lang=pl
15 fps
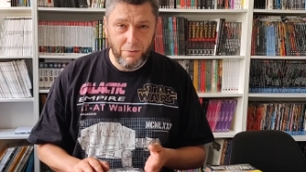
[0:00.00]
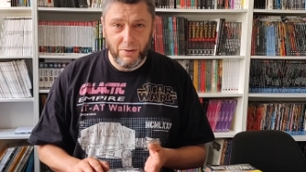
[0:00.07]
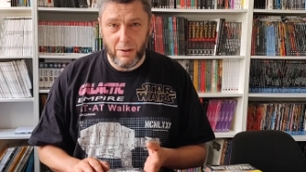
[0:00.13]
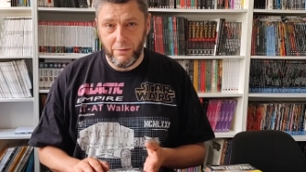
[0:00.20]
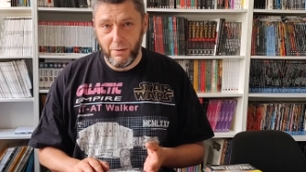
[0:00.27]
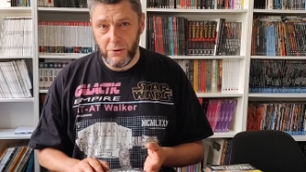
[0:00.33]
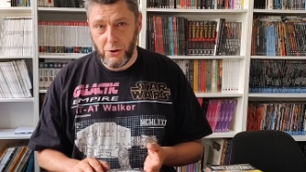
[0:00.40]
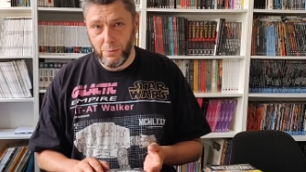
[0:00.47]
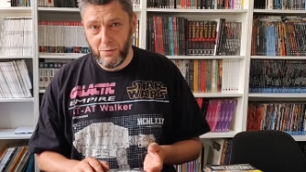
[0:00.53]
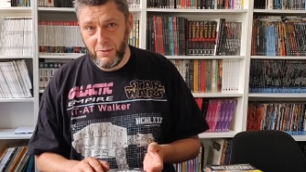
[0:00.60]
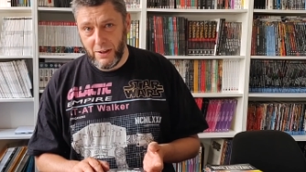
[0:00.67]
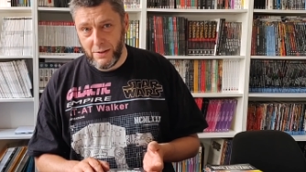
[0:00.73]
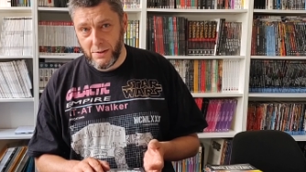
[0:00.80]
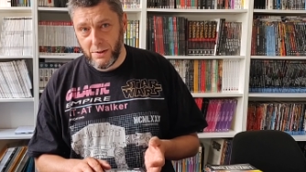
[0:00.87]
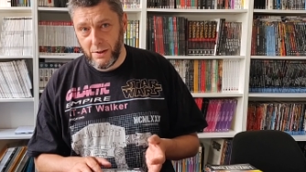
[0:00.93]
wydawaliśmy
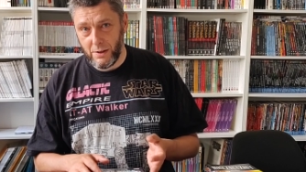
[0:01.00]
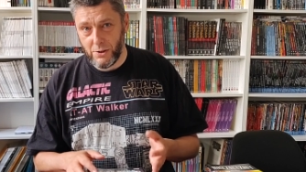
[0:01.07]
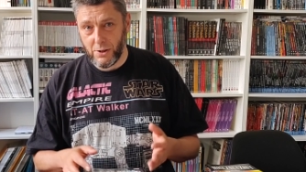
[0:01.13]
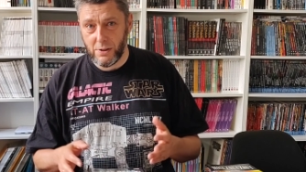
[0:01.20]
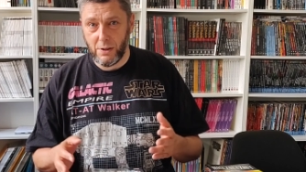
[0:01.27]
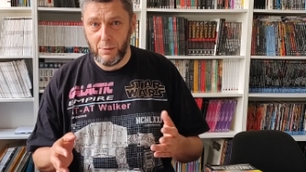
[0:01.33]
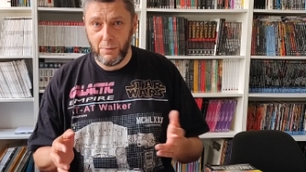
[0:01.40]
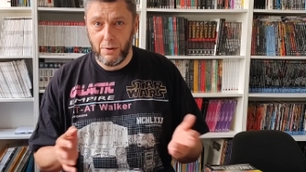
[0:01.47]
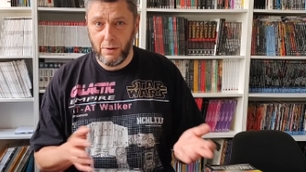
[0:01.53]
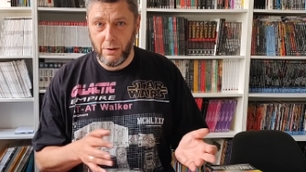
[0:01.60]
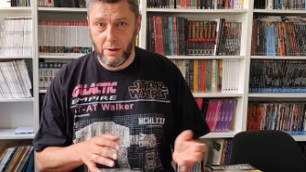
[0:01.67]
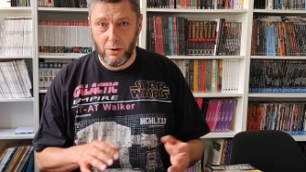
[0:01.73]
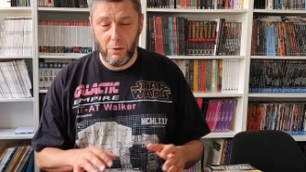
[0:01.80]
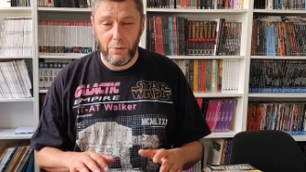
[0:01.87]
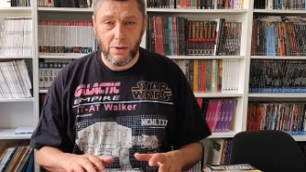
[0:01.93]
więcej, czasami
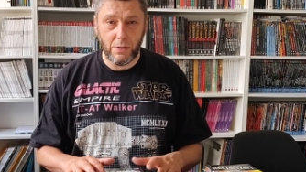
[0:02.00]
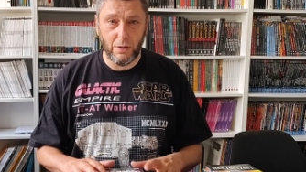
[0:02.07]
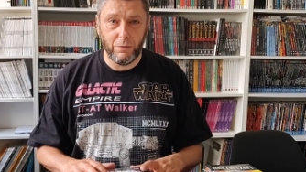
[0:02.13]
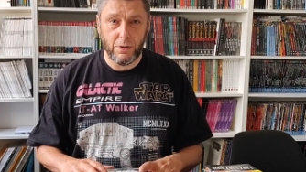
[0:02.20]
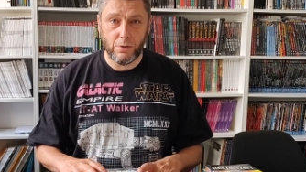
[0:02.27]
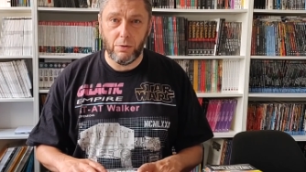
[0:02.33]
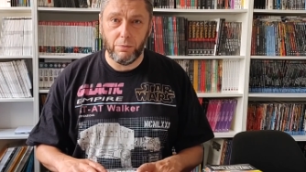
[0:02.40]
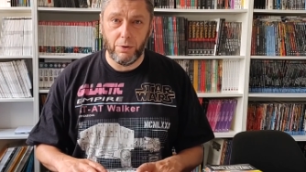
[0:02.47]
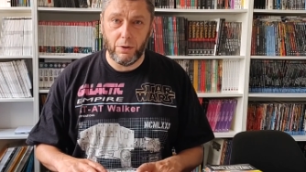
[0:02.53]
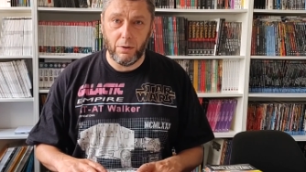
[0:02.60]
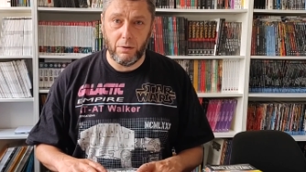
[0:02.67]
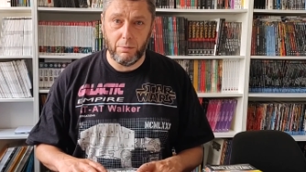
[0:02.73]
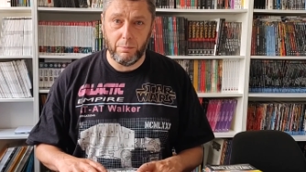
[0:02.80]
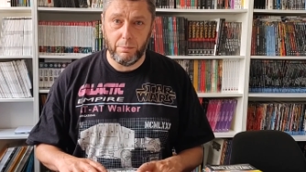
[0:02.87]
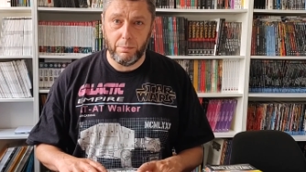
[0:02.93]
te komiksy
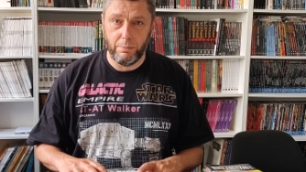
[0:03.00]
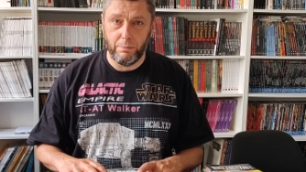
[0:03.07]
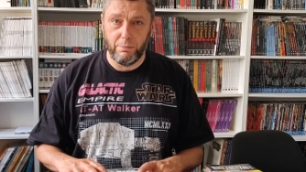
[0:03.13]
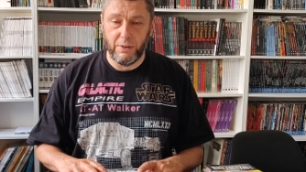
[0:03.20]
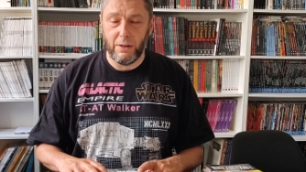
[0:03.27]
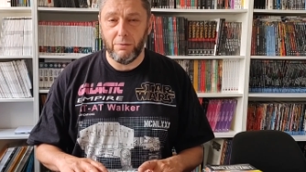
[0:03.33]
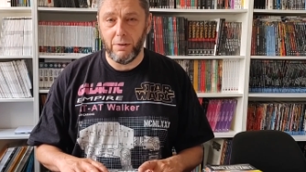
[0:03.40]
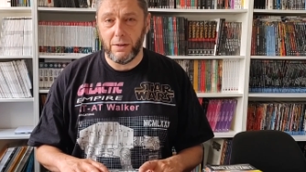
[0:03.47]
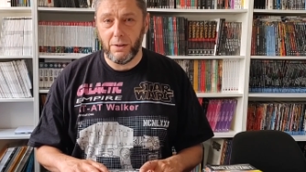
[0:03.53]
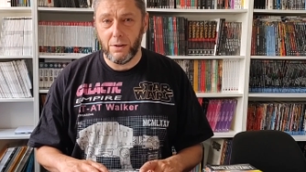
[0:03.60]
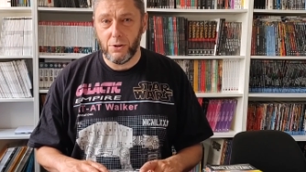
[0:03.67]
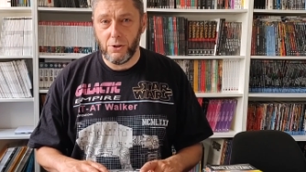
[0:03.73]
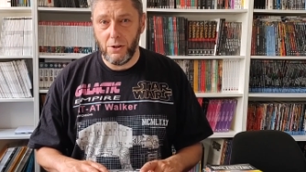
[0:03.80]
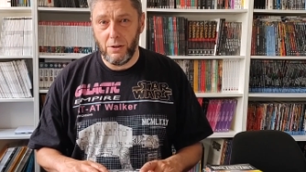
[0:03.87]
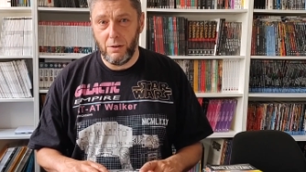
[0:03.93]
gwiezdnowojenne wydawali
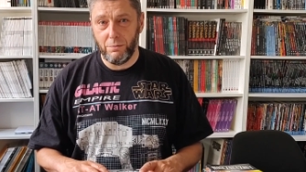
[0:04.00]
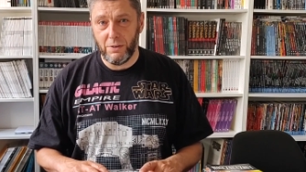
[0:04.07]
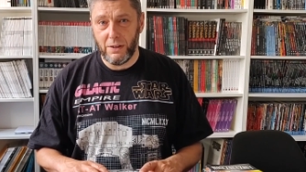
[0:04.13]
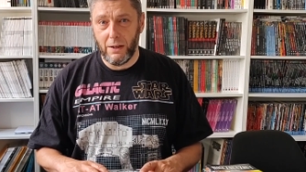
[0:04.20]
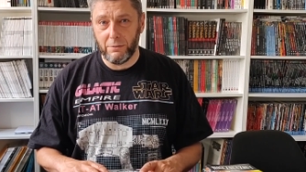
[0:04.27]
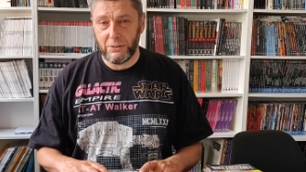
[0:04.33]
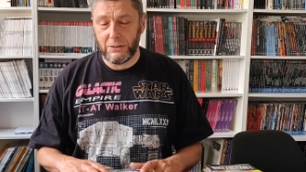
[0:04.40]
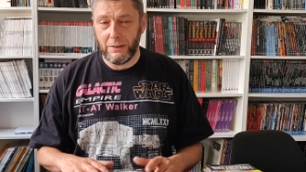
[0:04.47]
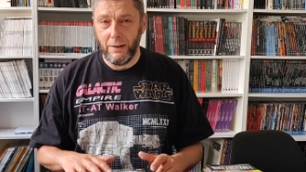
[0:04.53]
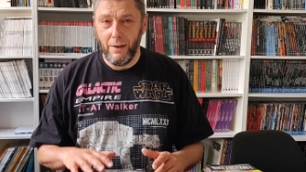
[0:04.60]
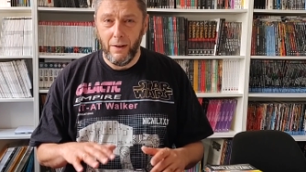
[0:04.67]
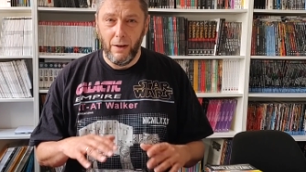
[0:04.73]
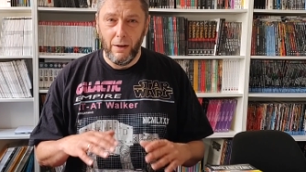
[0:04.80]
też inni wydawcy.